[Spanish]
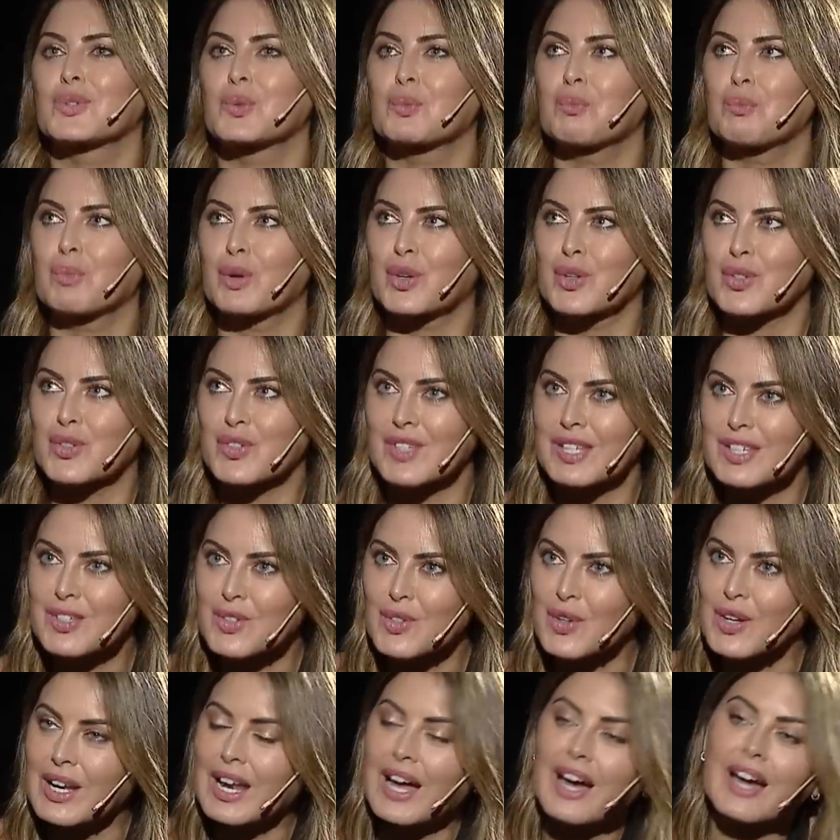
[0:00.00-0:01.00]
es un
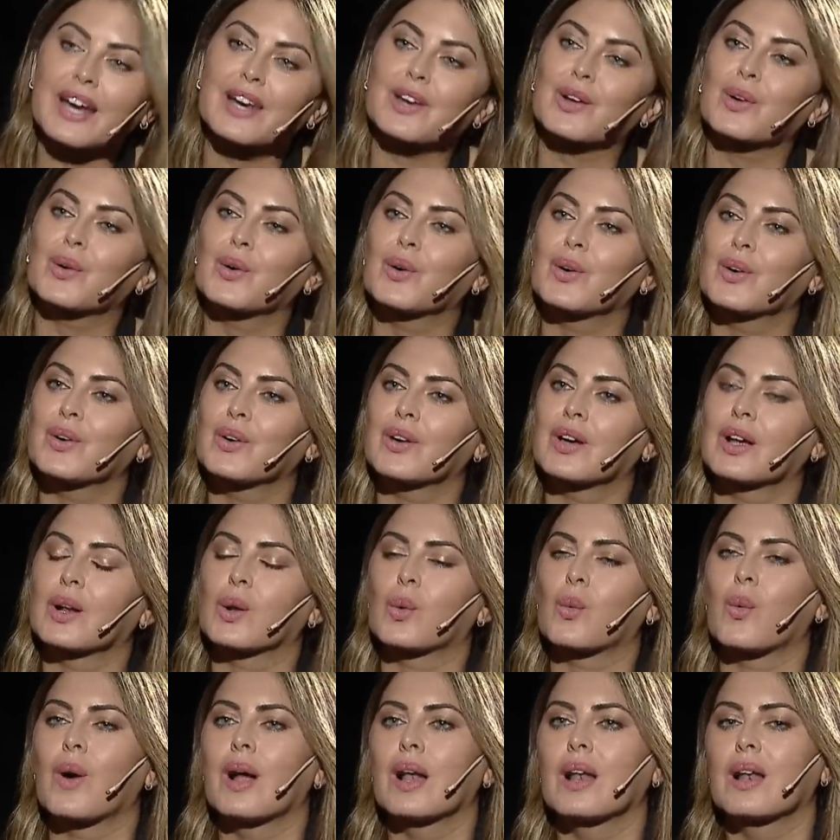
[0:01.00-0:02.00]
proceso largo, el
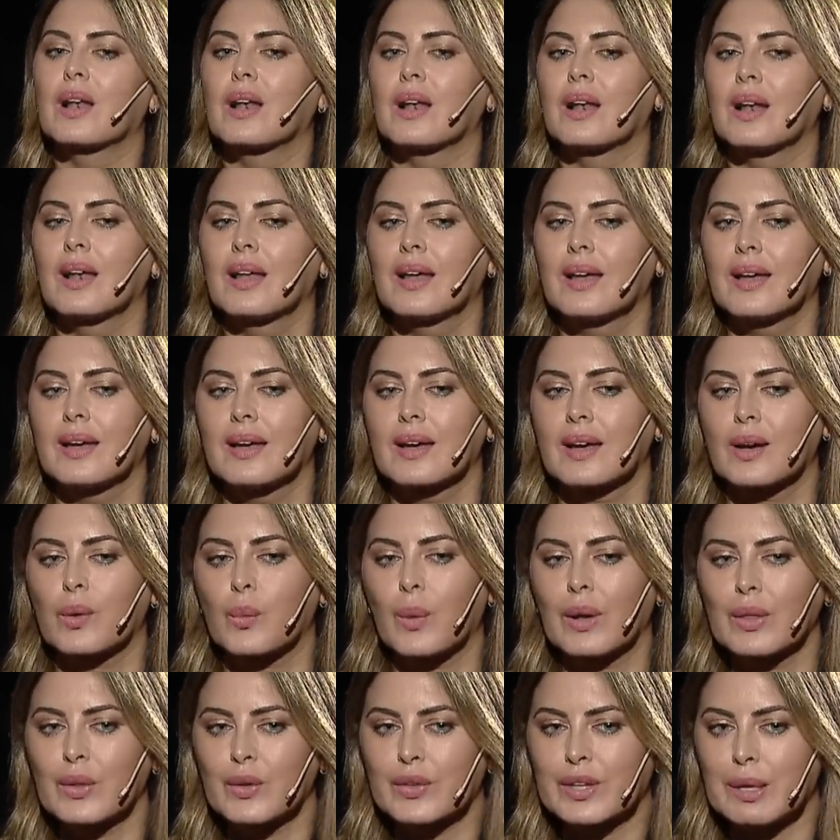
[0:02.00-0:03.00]
cual
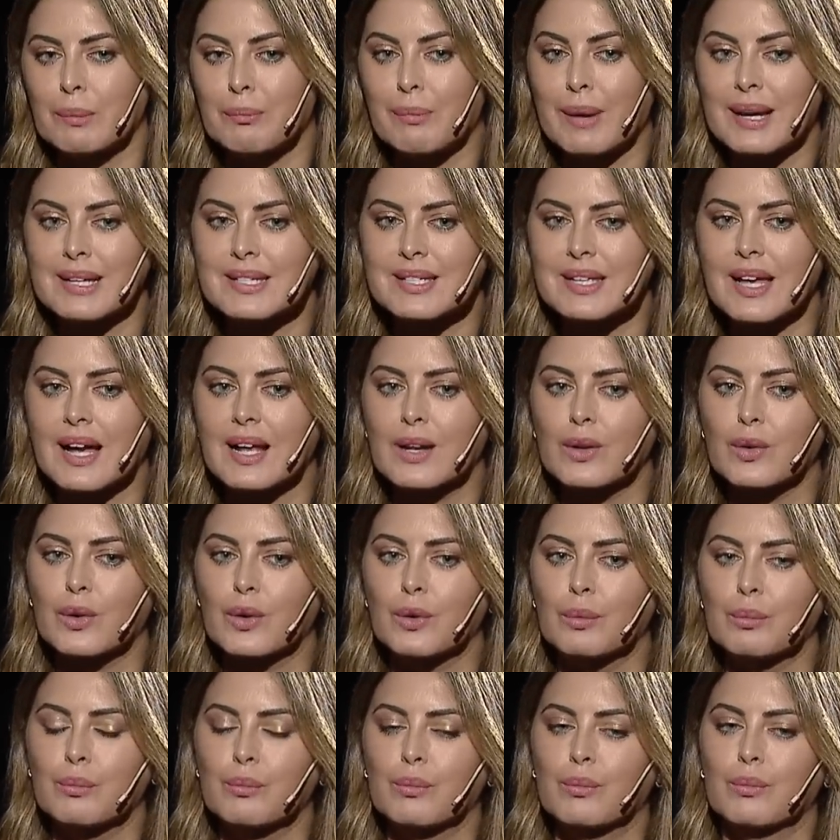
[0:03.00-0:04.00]
cuando te pasa
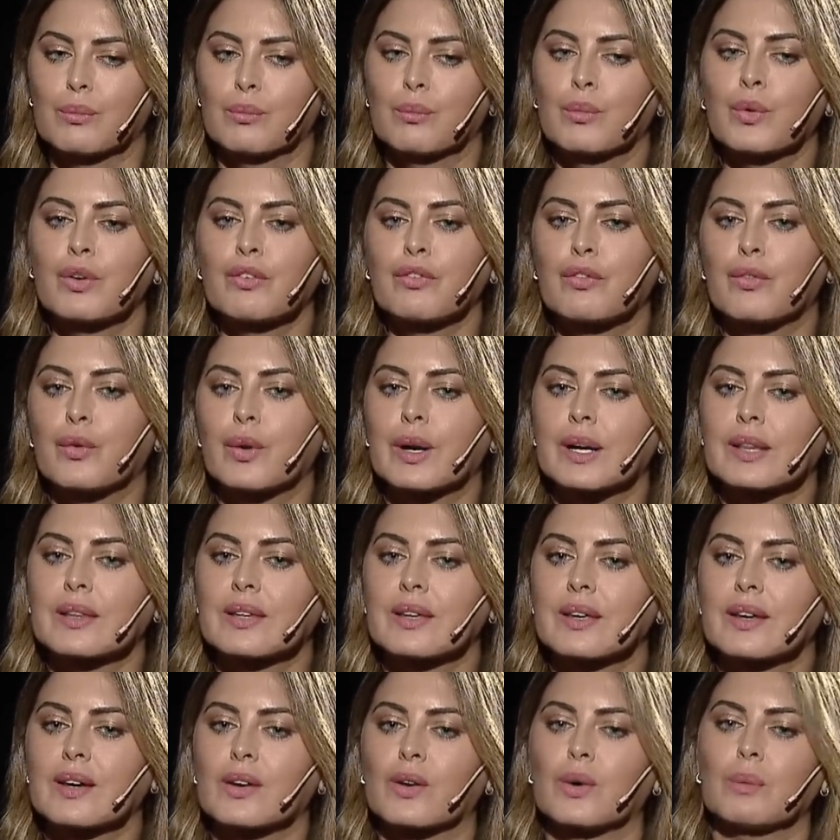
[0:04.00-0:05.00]
algo muy
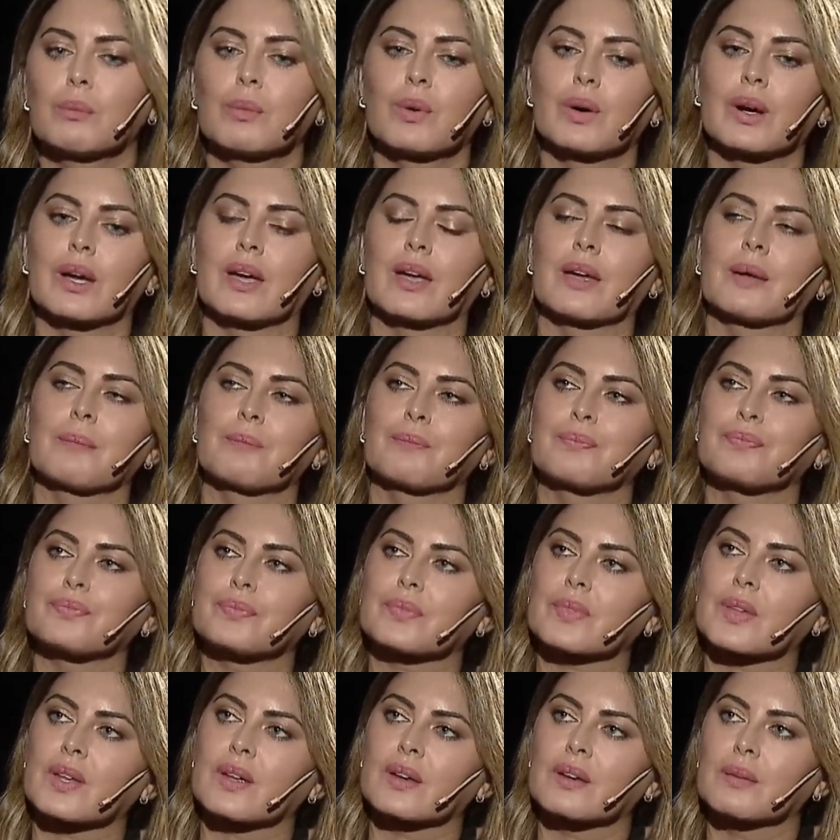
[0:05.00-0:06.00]
fuerte es como que
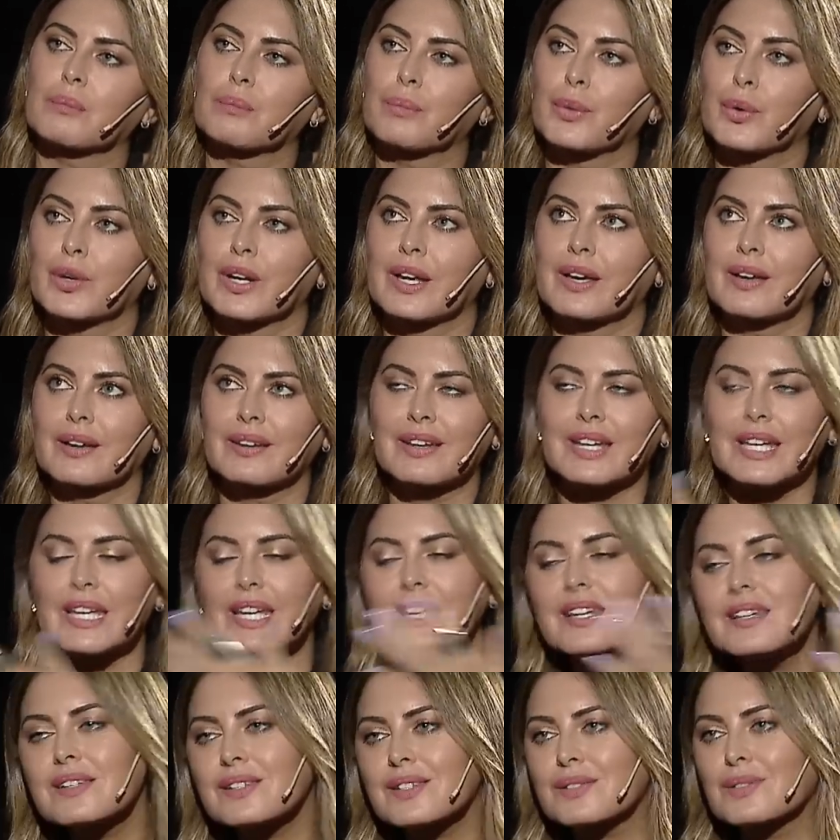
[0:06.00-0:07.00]
pone
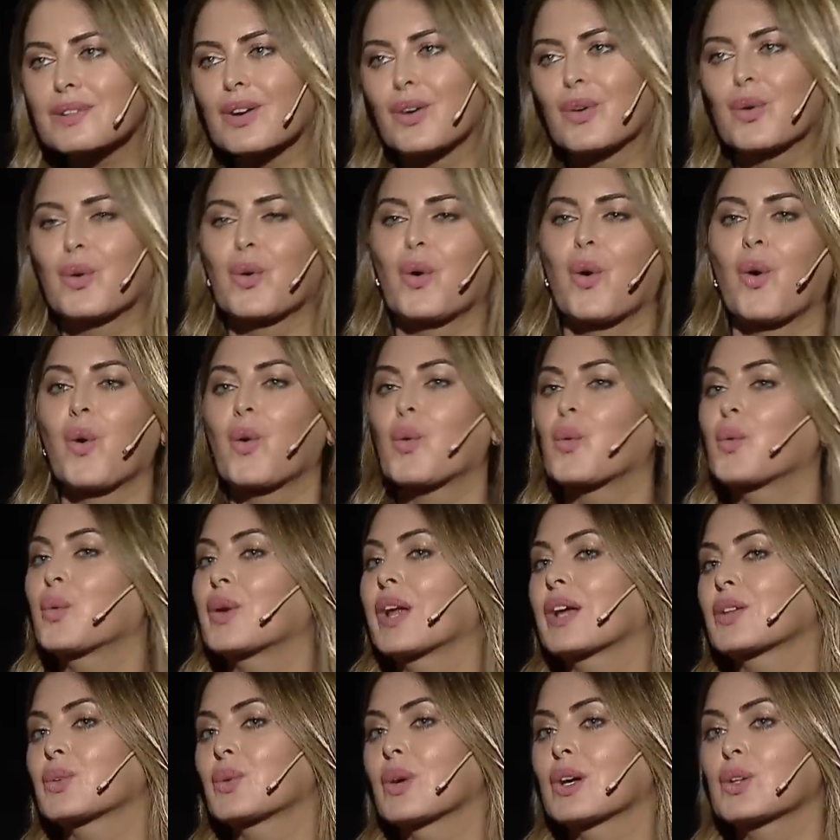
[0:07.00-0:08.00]
gris o
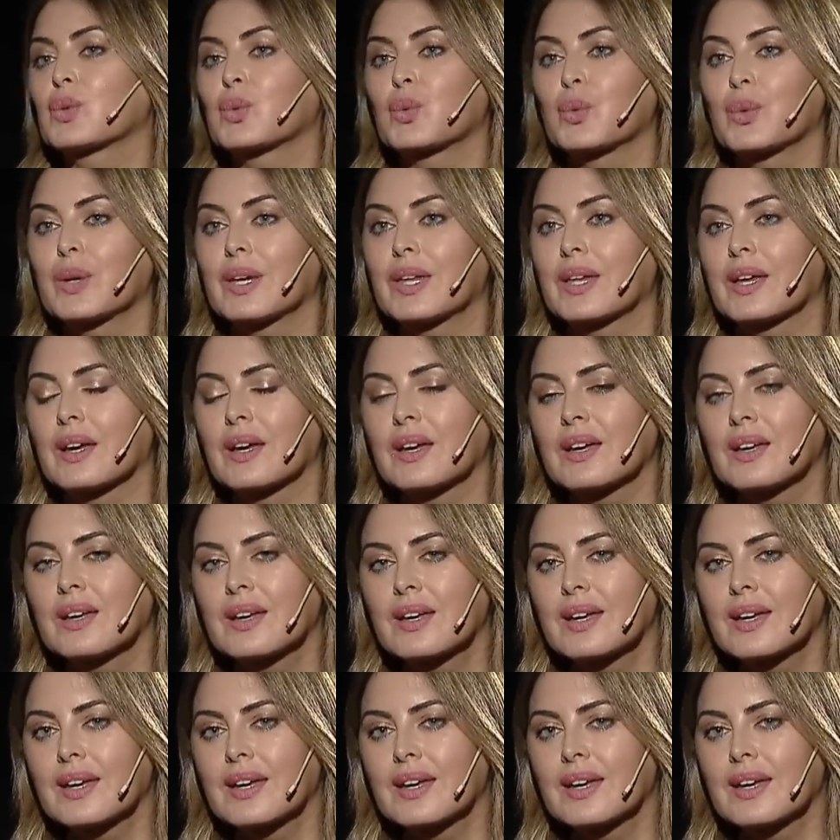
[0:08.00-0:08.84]
oscura toda tu vida